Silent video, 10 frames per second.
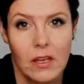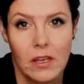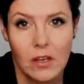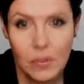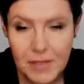
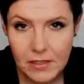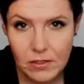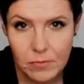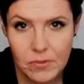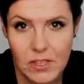Kobiety
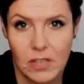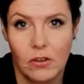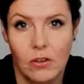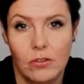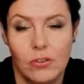
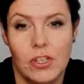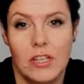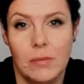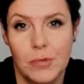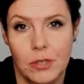obwiniano o to, że
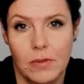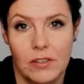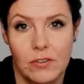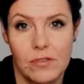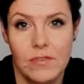na przykład
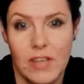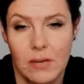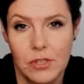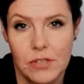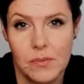
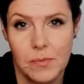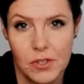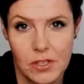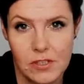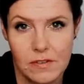rozwijały się w
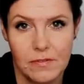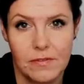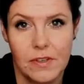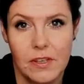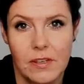społeczeństwie w
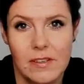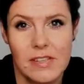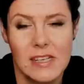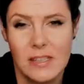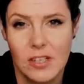
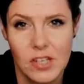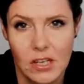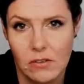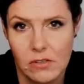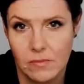
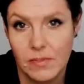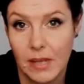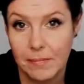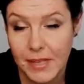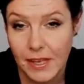zastraszającym
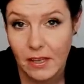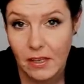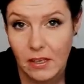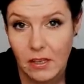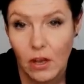tempie
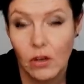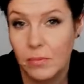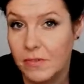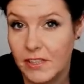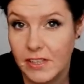
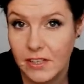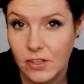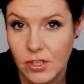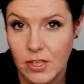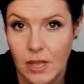choroby
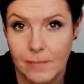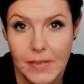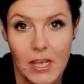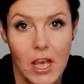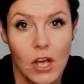weneryczne.
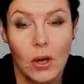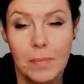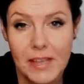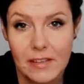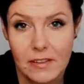
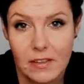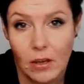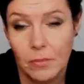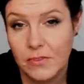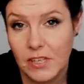Kobiety
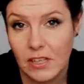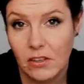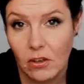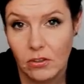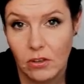
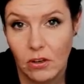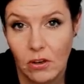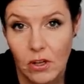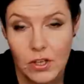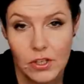obwiniano o to,
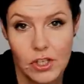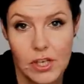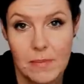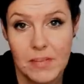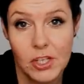
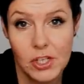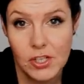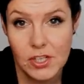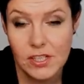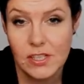że
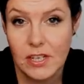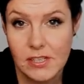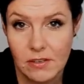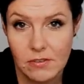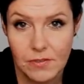mężczyźni
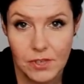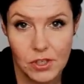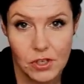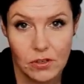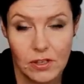zdradzają swoje
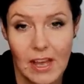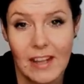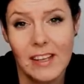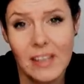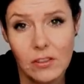żony,
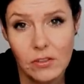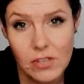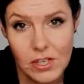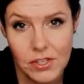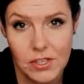ale
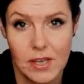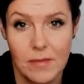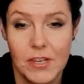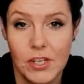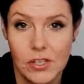jednocześnie
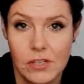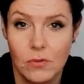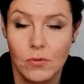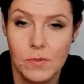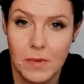mężczyzn
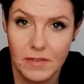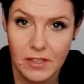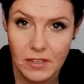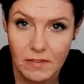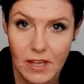
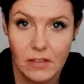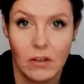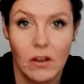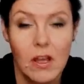usprawiedliwiano,